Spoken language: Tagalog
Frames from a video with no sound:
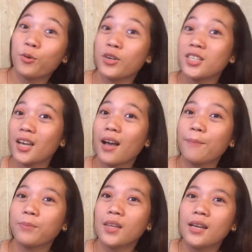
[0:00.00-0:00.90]
mao ni
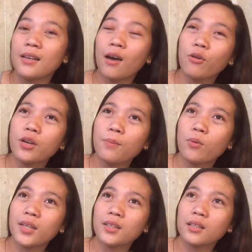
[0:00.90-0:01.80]
siya na koy
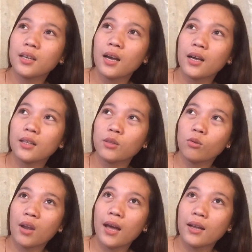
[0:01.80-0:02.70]
nagbuhat nga
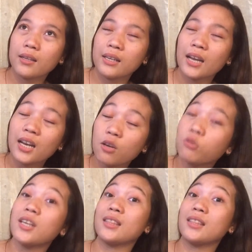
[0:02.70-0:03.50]
tula nya nana